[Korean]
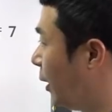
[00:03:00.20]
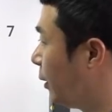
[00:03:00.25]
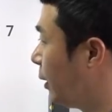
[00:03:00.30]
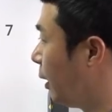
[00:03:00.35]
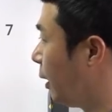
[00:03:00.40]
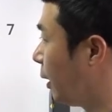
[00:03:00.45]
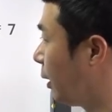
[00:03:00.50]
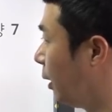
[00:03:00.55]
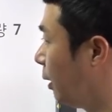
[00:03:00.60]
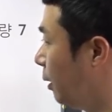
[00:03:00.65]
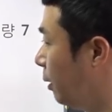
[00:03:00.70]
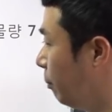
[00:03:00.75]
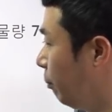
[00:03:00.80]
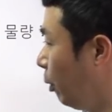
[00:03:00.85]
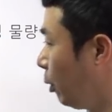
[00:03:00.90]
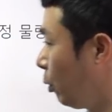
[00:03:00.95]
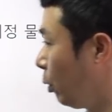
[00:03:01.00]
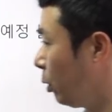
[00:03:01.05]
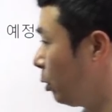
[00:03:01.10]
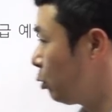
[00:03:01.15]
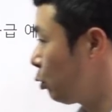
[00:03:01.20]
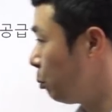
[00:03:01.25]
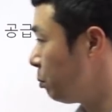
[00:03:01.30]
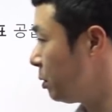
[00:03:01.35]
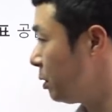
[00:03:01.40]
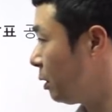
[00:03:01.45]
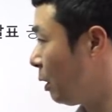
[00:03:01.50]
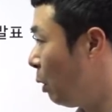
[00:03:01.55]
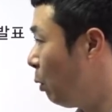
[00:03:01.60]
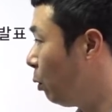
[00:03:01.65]
안 되니까는 뭐 이거는
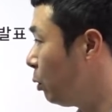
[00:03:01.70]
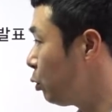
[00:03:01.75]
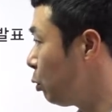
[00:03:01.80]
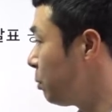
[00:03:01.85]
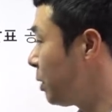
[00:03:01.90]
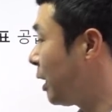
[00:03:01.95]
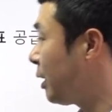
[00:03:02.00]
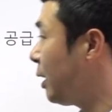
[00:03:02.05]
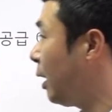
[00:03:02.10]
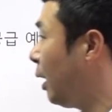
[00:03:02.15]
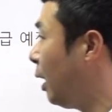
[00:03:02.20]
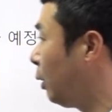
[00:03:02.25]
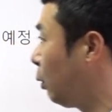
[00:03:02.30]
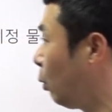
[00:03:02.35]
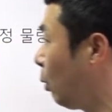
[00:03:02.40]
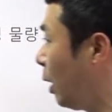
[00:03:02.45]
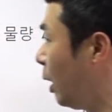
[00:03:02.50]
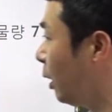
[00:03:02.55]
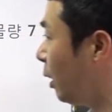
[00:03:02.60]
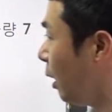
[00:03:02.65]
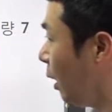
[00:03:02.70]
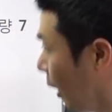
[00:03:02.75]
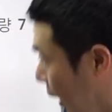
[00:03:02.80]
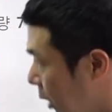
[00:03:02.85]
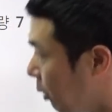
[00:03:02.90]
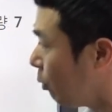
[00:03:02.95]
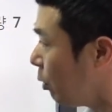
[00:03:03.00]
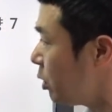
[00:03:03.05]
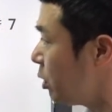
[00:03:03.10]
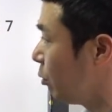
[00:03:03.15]
좀 내용은 좀 생략하도록 할,
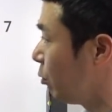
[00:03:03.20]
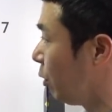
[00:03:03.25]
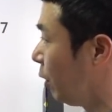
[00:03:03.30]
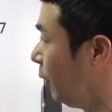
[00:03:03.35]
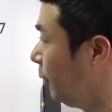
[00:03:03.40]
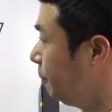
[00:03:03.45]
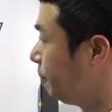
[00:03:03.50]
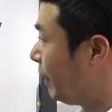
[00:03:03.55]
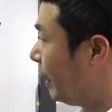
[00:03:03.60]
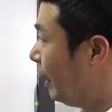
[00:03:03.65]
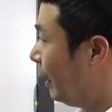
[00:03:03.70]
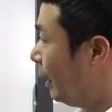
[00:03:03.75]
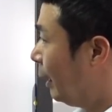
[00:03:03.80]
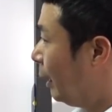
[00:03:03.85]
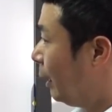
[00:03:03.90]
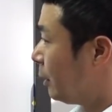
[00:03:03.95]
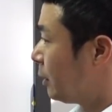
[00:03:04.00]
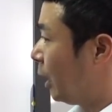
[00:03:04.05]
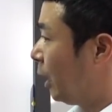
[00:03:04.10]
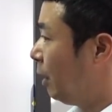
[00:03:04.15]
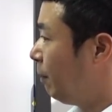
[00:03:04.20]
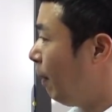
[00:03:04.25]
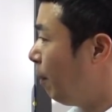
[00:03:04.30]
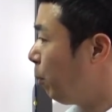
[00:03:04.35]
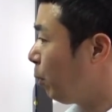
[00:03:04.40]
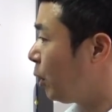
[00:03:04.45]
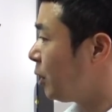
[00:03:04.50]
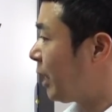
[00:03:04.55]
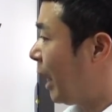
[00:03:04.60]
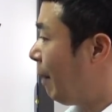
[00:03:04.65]
할 것이고요. 자, 일
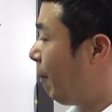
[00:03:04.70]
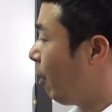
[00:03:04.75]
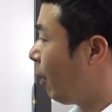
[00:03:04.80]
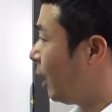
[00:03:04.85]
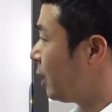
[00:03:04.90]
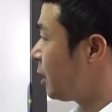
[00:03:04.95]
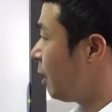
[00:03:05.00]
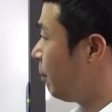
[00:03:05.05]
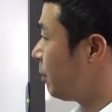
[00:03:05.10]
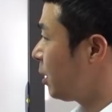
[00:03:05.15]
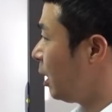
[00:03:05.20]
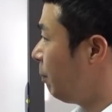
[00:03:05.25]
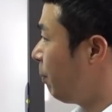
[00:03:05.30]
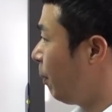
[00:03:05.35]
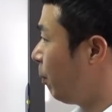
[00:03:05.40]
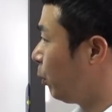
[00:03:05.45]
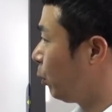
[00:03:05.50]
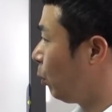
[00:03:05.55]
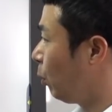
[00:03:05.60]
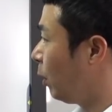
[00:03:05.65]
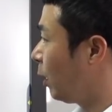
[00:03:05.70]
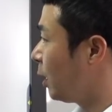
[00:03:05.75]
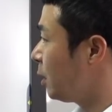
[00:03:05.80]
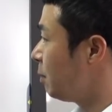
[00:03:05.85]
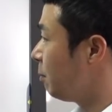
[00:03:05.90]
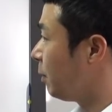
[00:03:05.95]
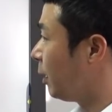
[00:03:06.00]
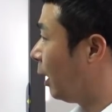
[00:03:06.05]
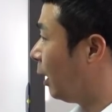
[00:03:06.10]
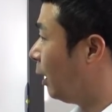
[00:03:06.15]
번부터 사 번까지 한번 살펴보도록
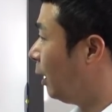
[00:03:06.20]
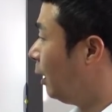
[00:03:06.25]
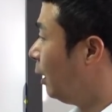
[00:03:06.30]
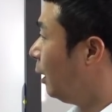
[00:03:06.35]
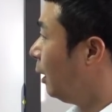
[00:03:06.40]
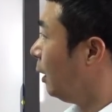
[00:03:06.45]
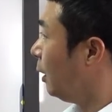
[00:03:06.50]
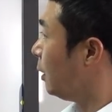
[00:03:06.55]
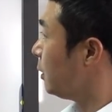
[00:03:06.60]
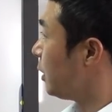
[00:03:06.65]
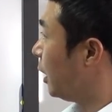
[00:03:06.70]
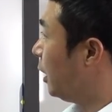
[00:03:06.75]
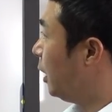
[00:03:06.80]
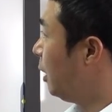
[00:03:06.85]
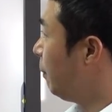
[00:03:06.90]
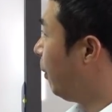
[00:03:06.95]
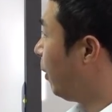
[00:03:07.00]
하겠습니다. 자, 일